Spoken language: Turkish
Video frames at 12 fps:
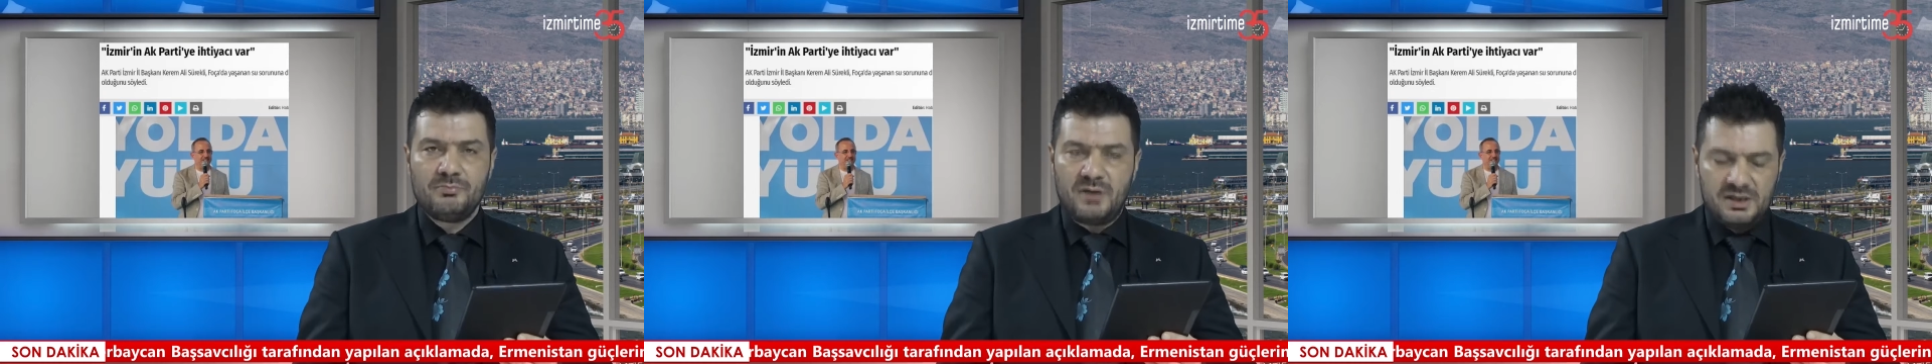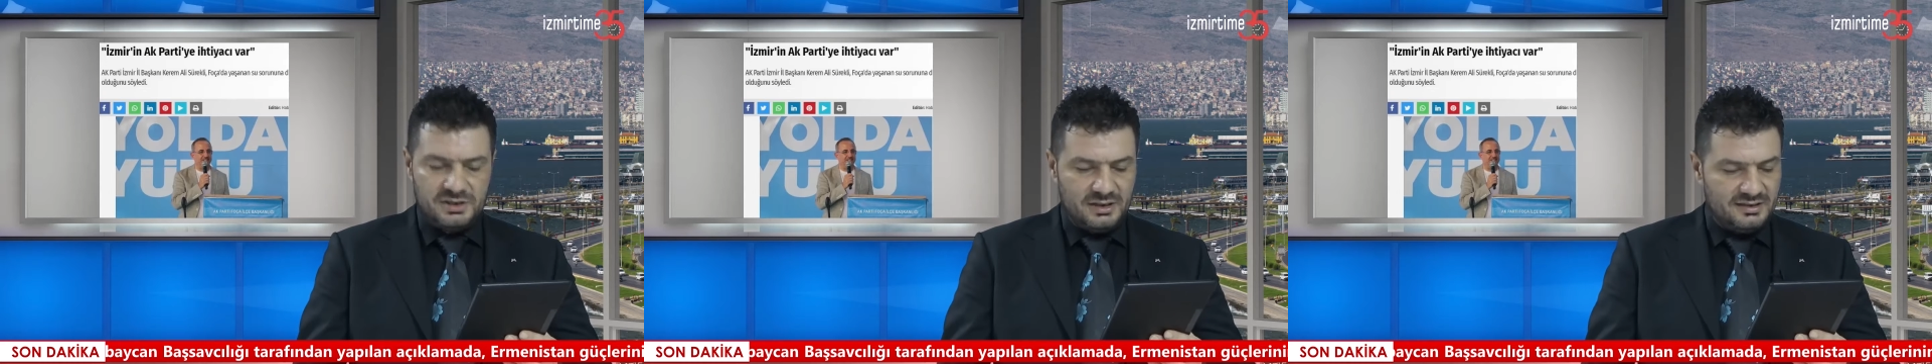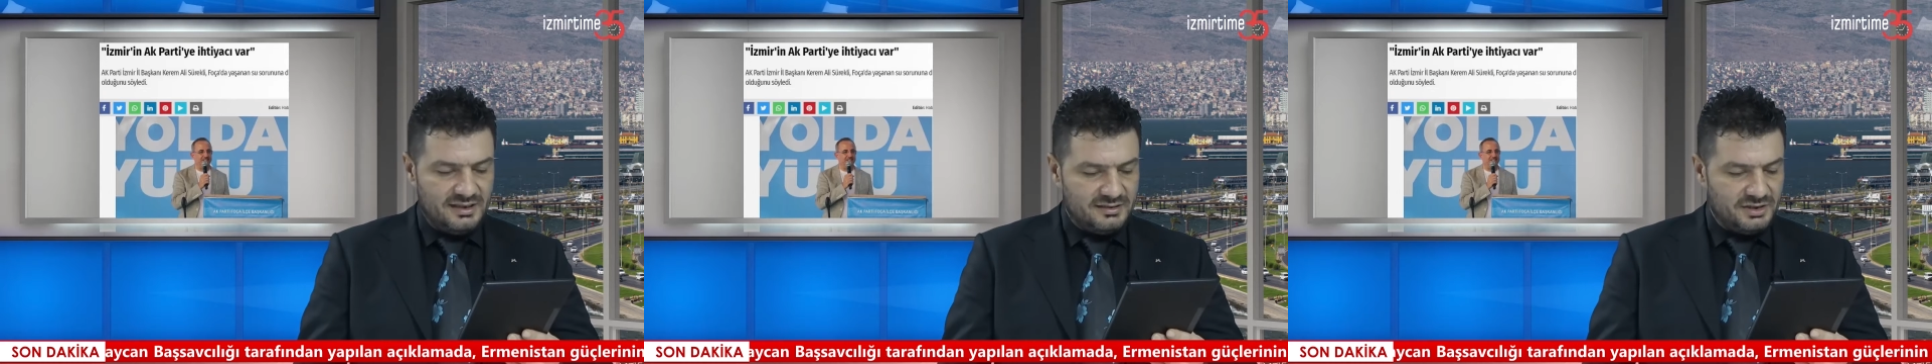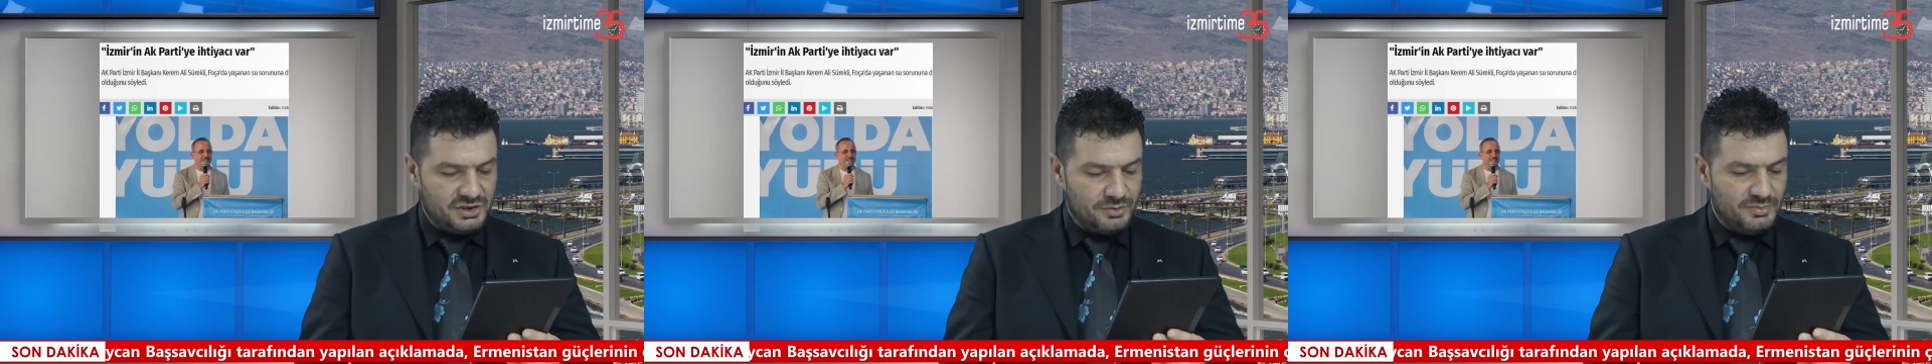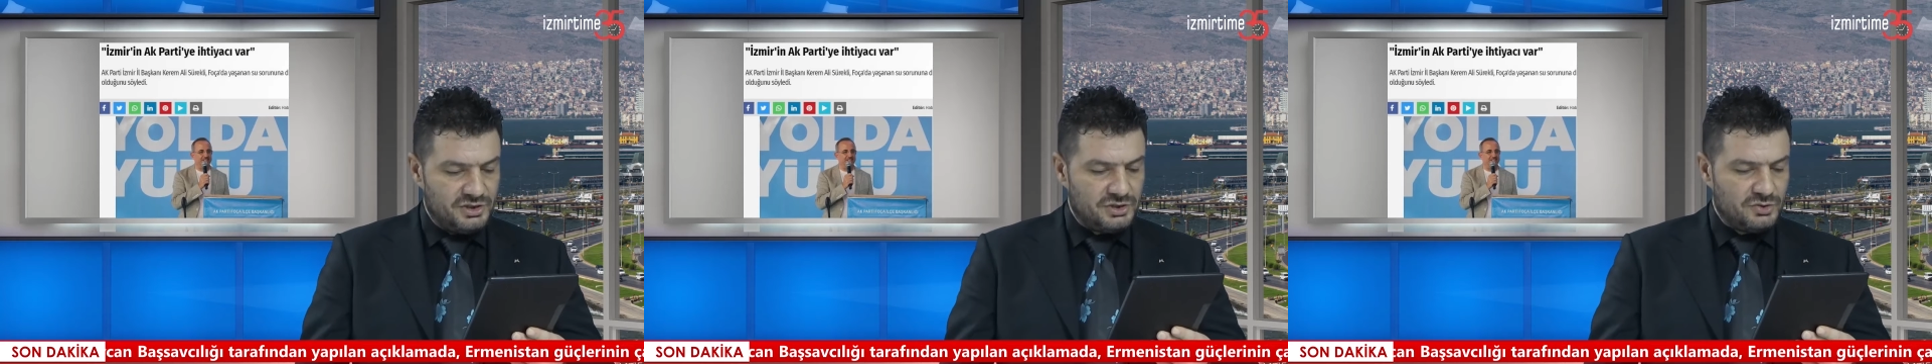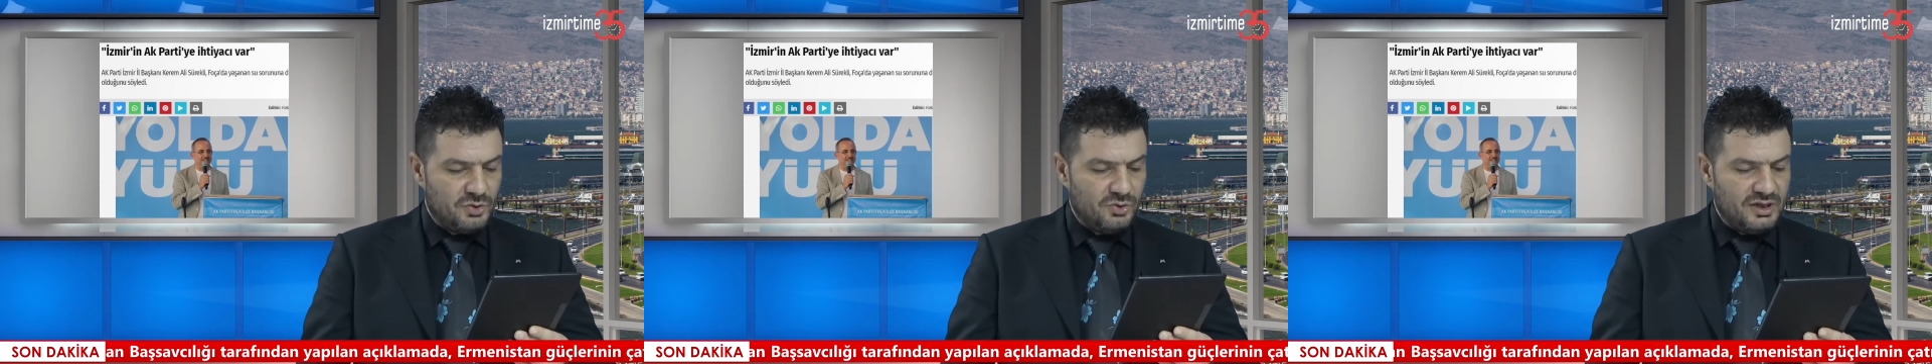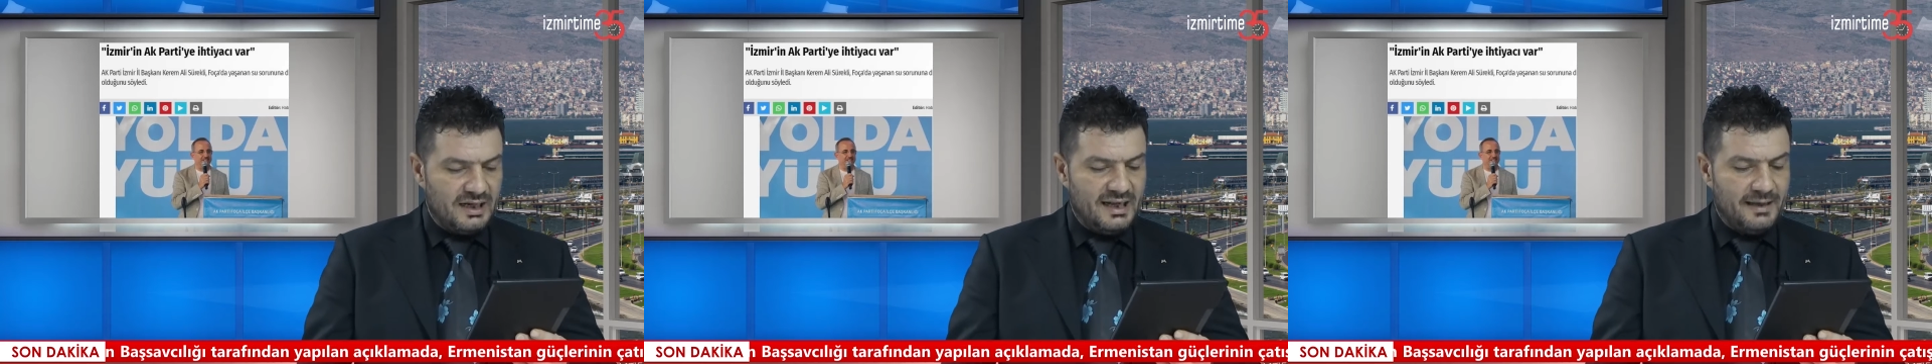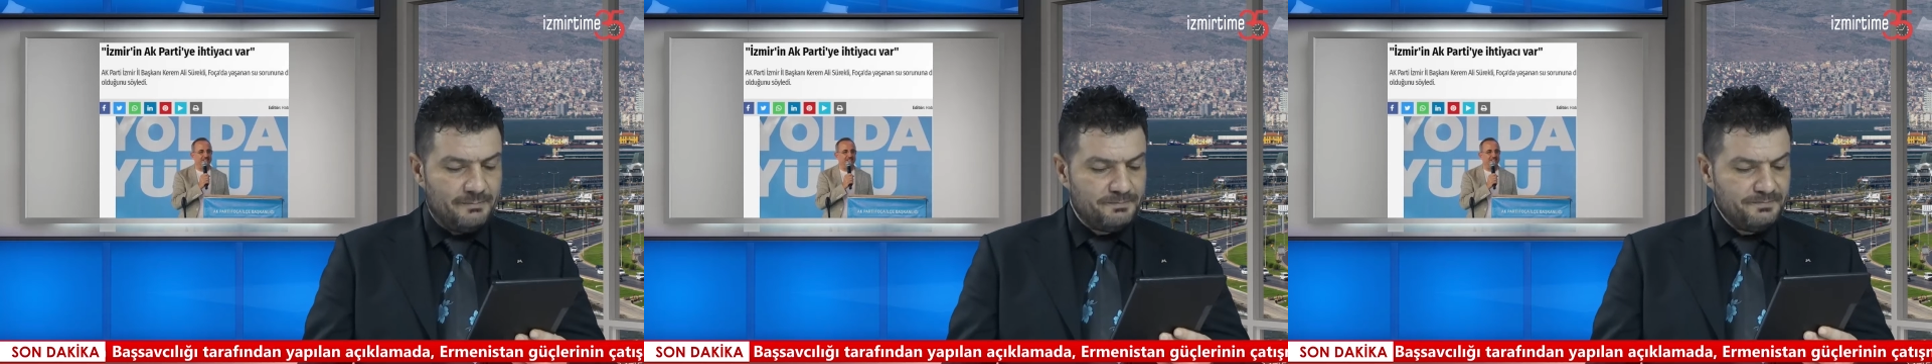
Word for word: manşetine taşımış son kale.